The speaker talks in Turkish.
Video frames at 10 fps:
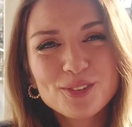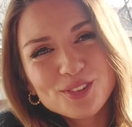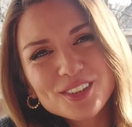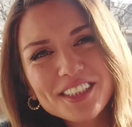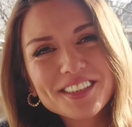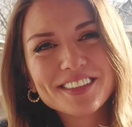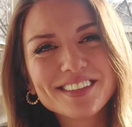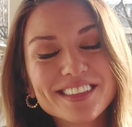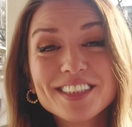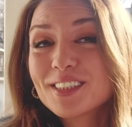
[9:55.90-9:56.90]
Ucuzlatın.
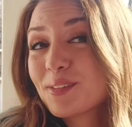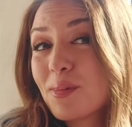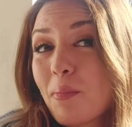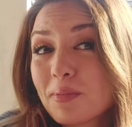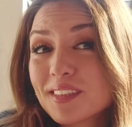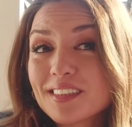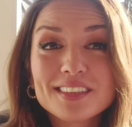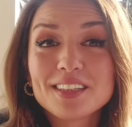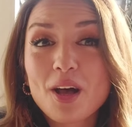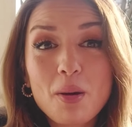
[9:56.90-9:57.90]
İndirim yapın
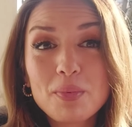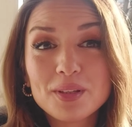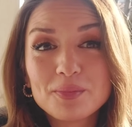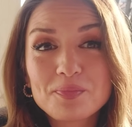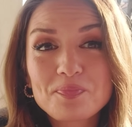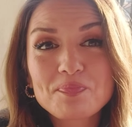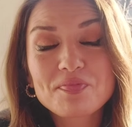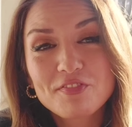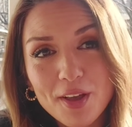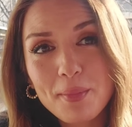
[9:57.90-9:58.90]
siz de ne yapalım
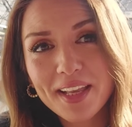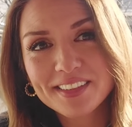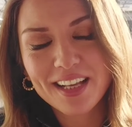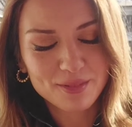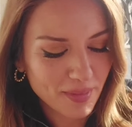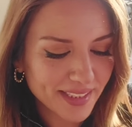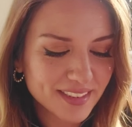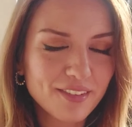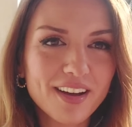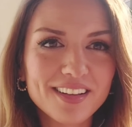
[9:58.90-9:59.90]
ve Mac'ten. Mac
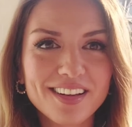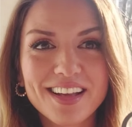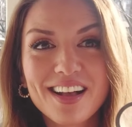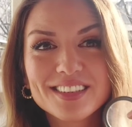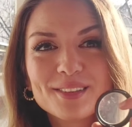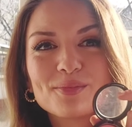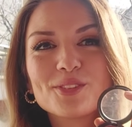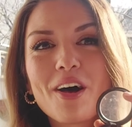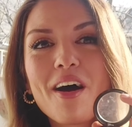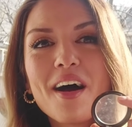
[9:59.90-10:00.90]
severlere gelsin
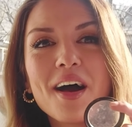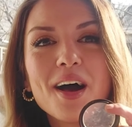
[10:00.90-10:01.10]
bu da.